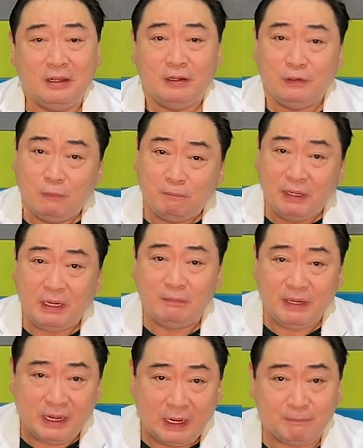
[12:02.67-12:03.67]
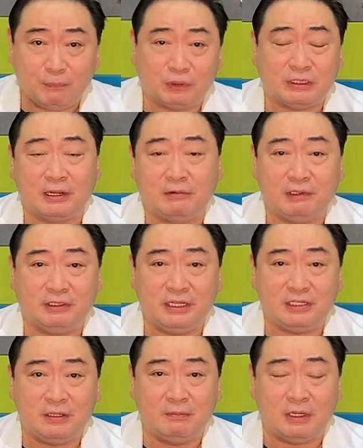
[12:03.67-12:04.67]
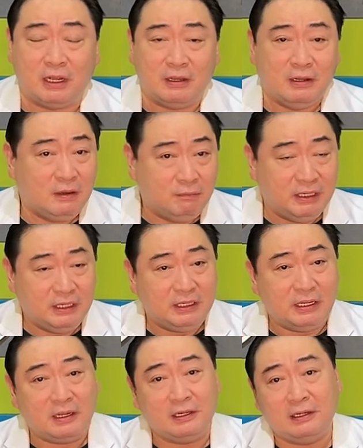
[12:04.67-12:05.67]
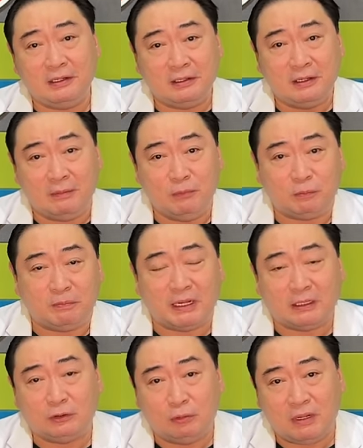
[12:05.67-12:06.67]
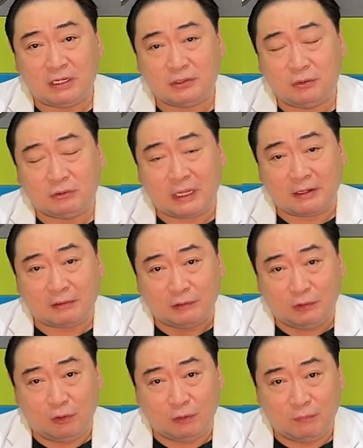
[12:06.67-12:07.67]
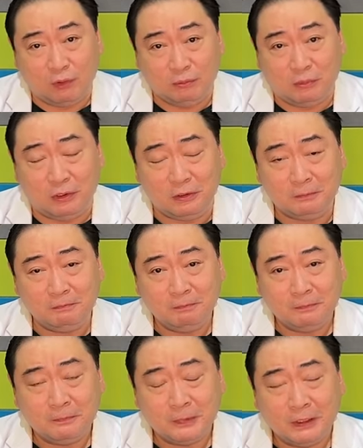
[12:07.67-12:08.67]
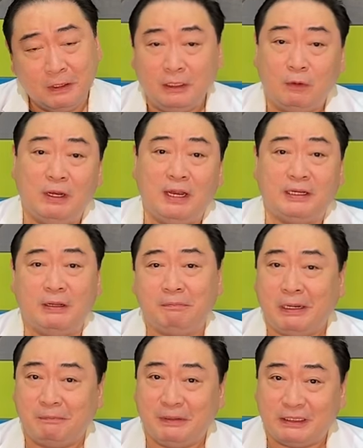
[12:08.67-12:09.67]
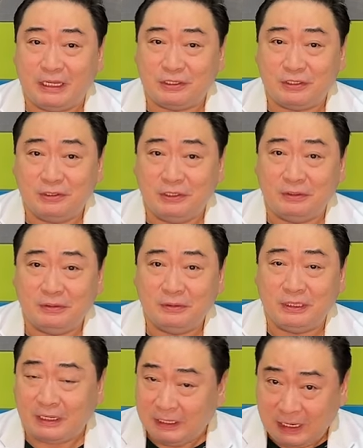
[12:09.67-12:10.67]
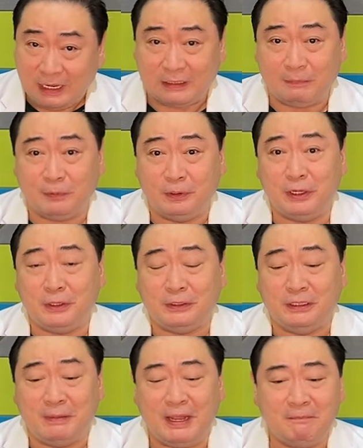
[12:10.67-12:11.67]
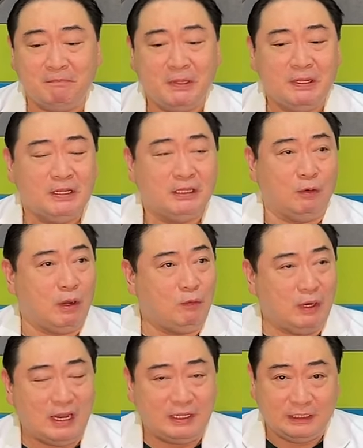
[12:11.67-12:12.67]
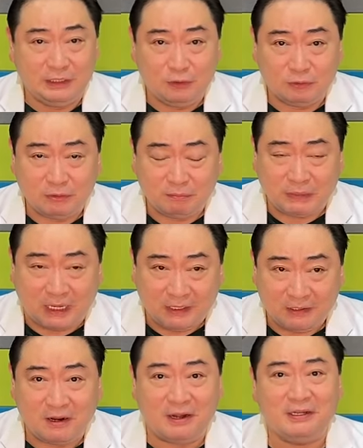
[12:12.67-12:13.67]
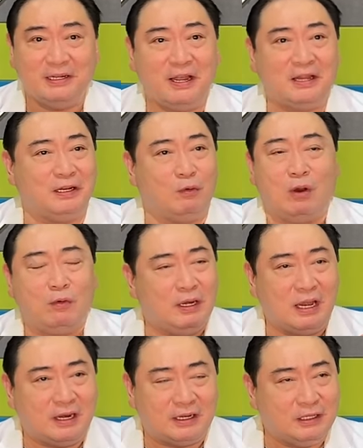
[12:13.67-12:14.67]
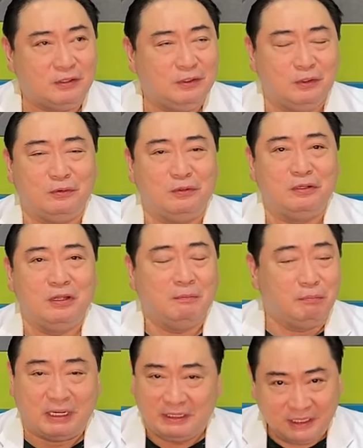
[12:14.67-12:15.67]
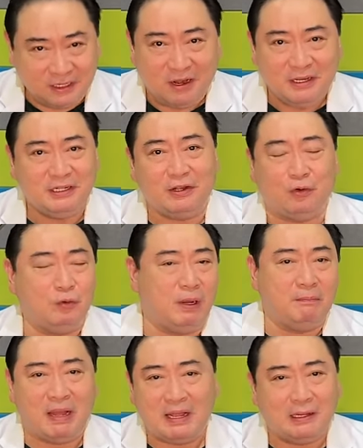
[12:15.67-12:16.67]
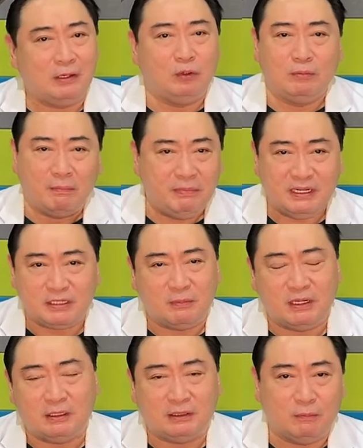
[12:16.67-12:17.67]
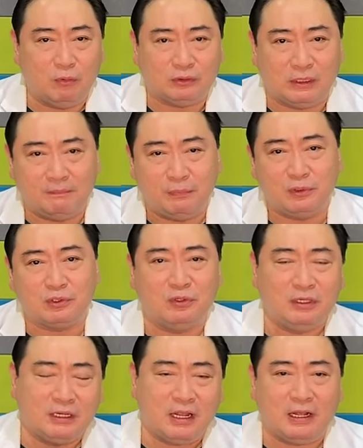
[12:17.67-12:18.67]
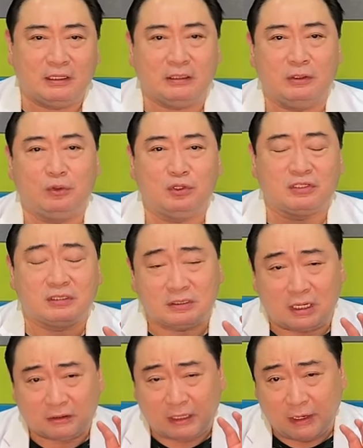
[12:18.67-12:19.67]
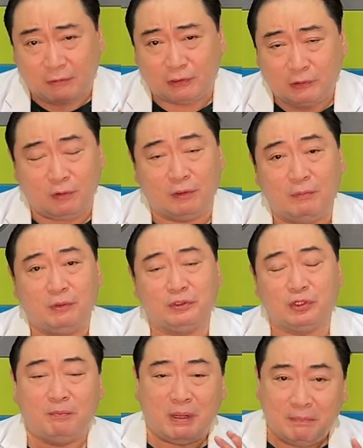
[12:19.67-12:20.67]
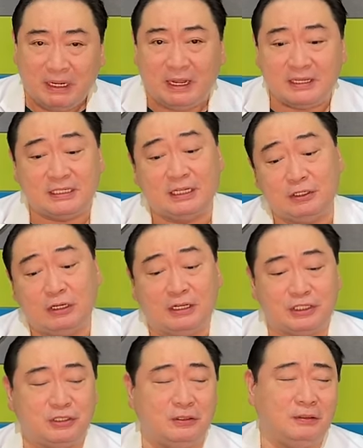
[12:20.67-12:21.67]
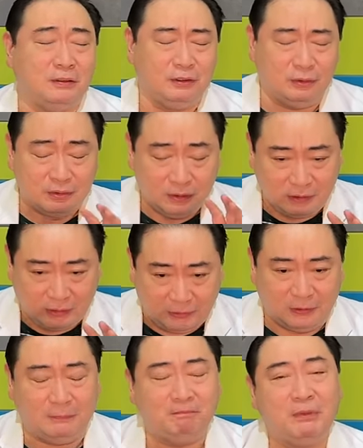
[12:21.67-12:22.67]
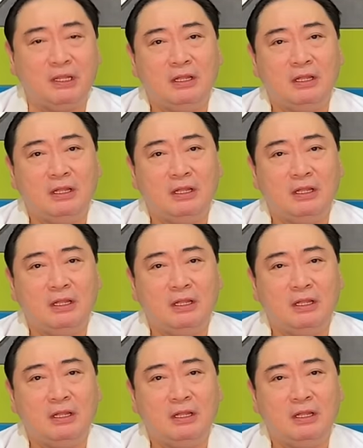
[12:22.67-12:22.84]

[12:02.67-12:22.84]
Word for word: Yung pala may hypothyroidism ka, binigyan ka lang ng gamot para tumaas yung thyroid hormone mo, nawala na yung palpitation nyo. Nangyayari po yon di ba? Nawawala din yung tachycardia, nawawala rin yung bradycardia o mabagal o mabilis man ng tibok ng puso, nagkakatalo sa thyroid hormone. So, babalansin nyo lang siya, yung ganon.